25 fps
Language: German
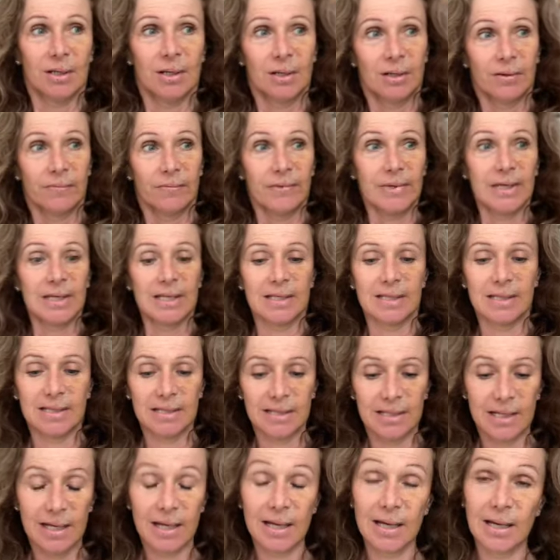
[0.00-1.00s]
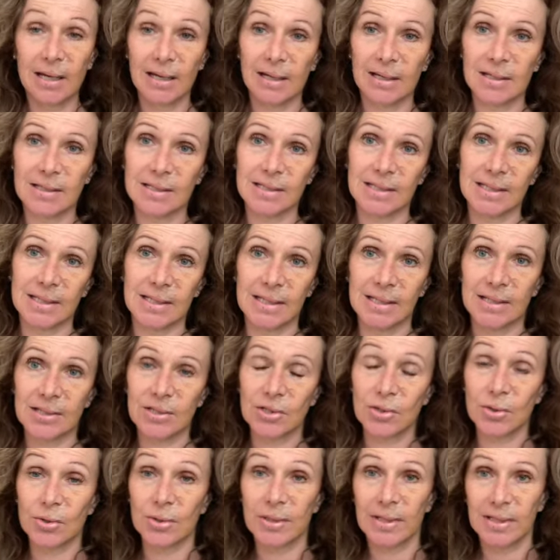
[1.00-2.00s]
wie es sich jetzt
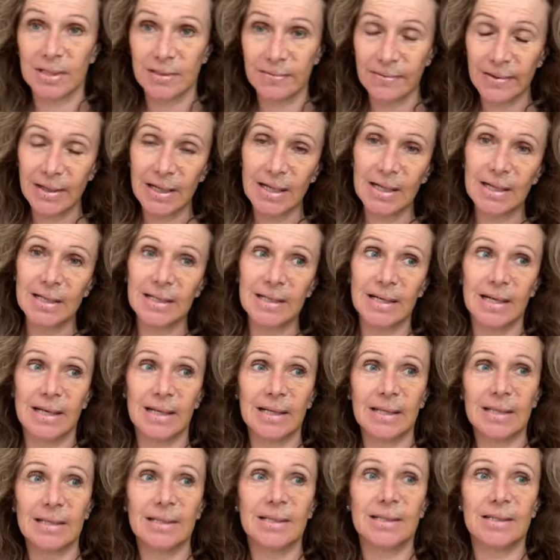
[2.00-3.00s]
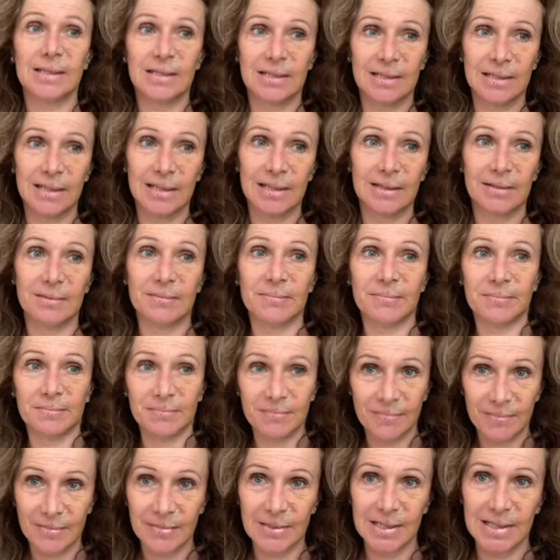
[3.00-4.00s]
schon entwickelt hat, dann
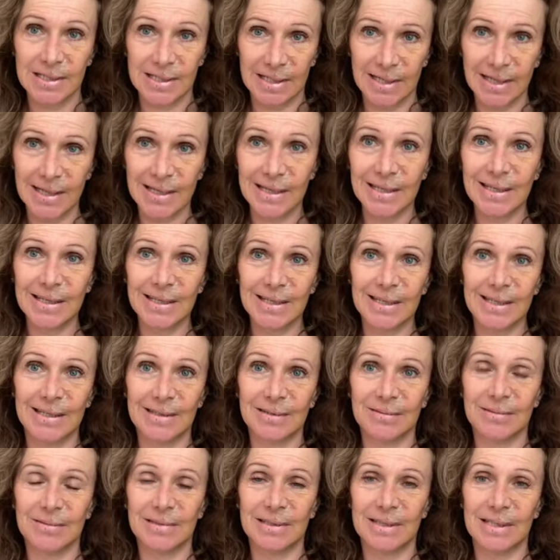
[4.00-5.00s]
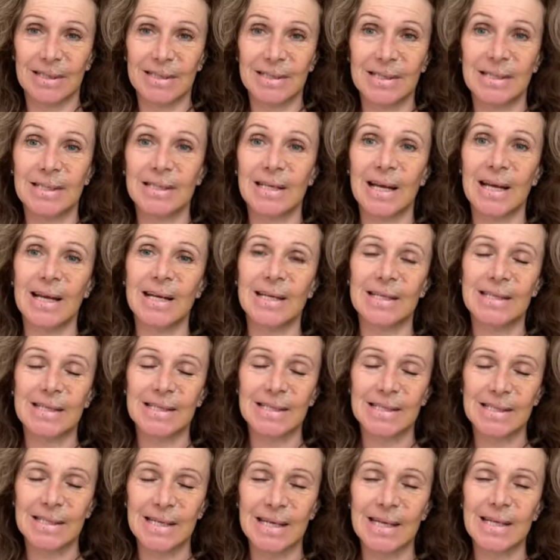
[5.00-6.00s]
sehe ich, dass dies
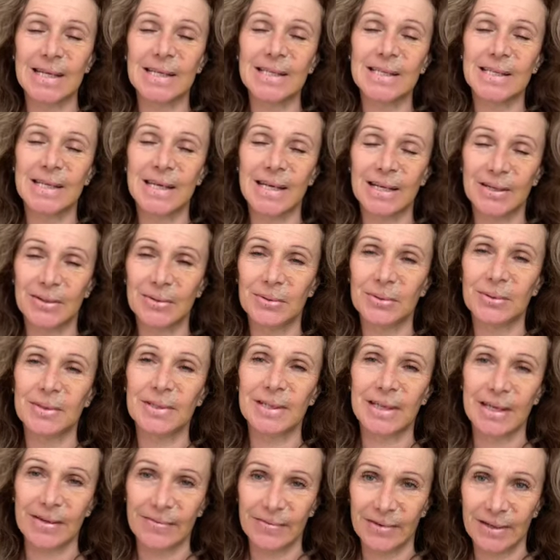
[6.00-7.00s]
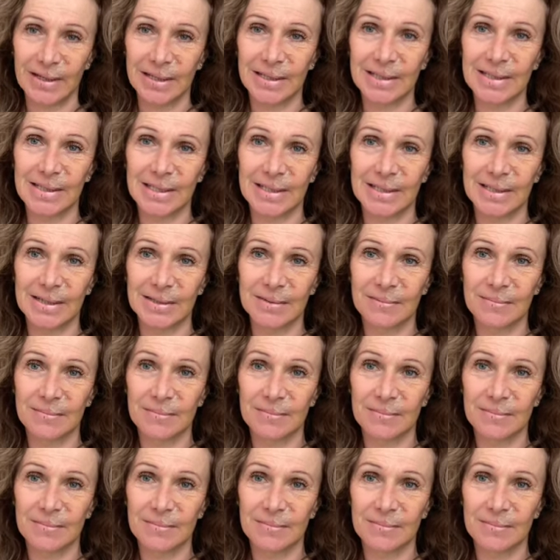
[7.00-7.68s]
alles sehr, sehr gut gewirkt hat.